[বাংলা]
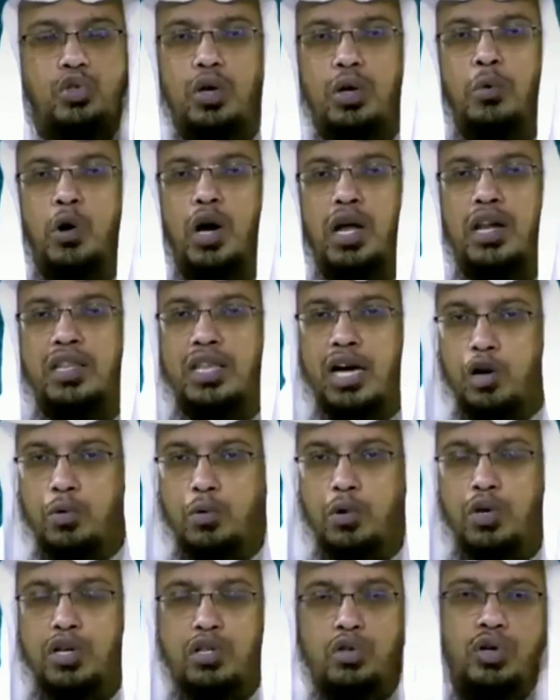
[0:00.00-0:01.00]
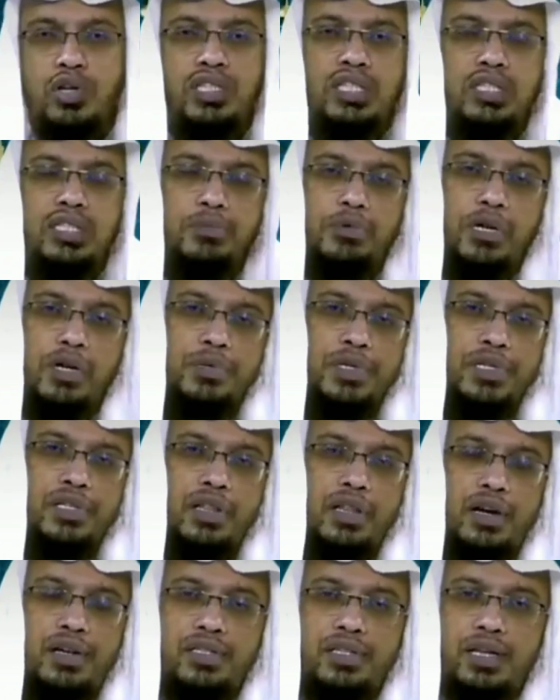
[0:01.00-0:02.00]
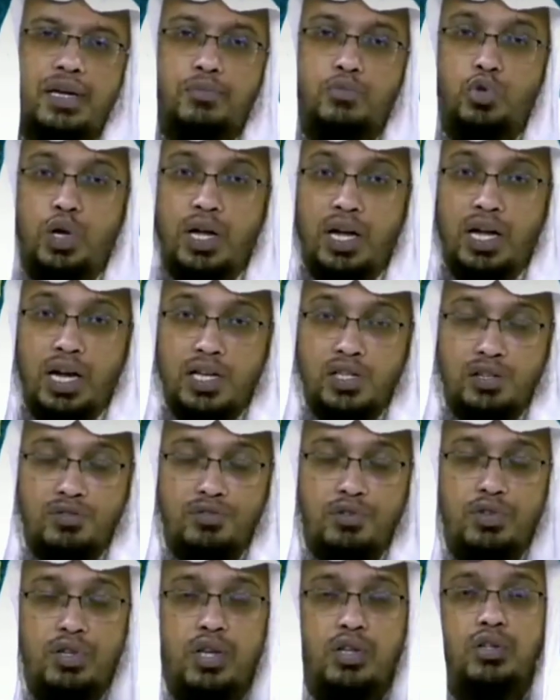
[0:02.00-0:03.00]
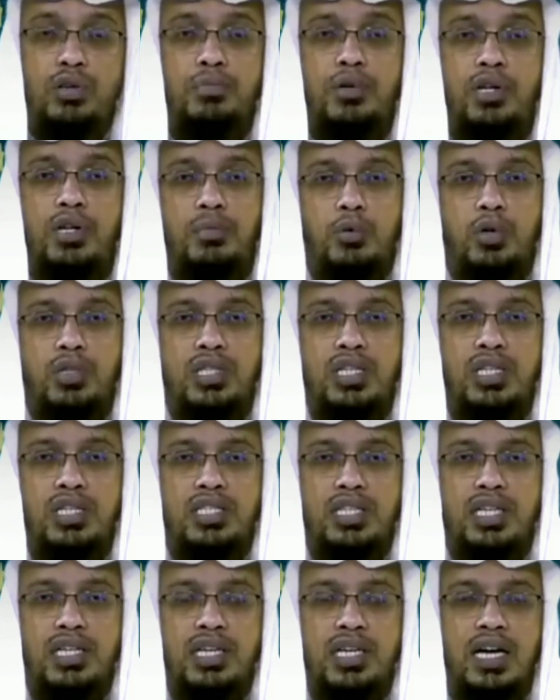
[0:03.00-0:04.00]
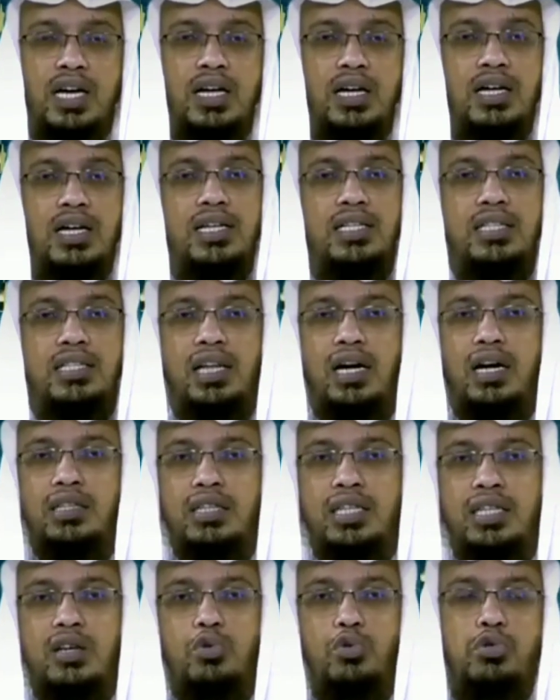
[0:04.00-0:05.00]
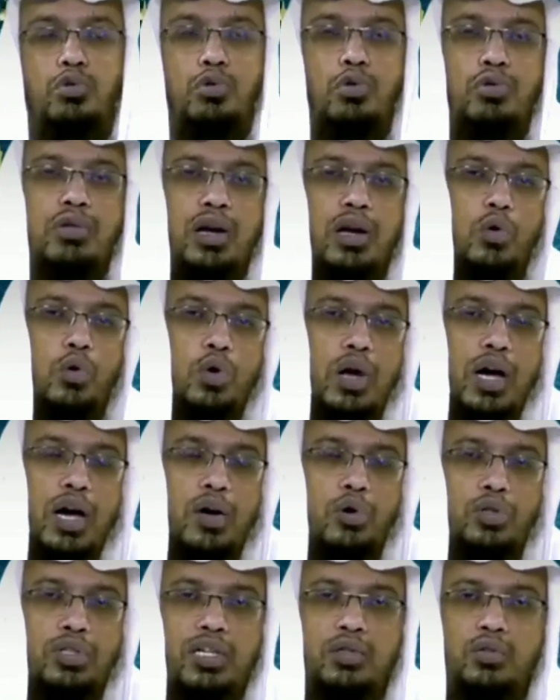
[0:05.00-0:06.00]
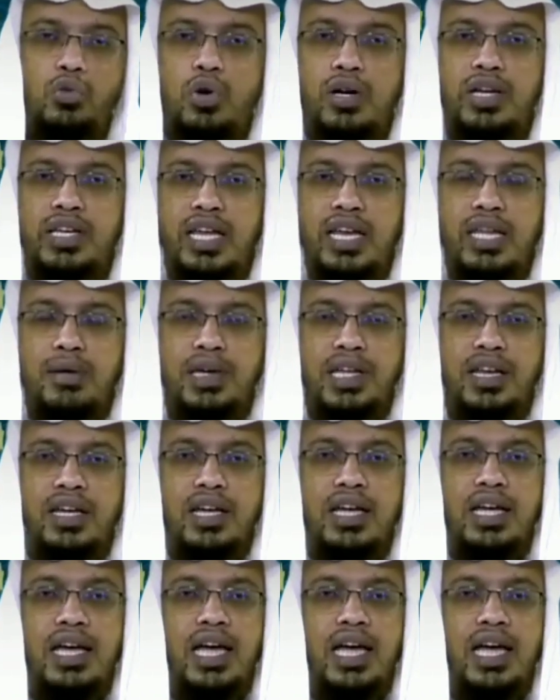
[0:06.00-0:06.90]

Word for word: সৈব খারিতে আরও বর্ণিত হয়েছে যে প্রিয় নবী সাল্লাহ সাল্লাম সুরে এখলাসের ফজিলত সম্পর্কে বলেছেন যে এটা তা দিল উসুলুফাল কোরআন অর্থাৎ কোরআন করিমের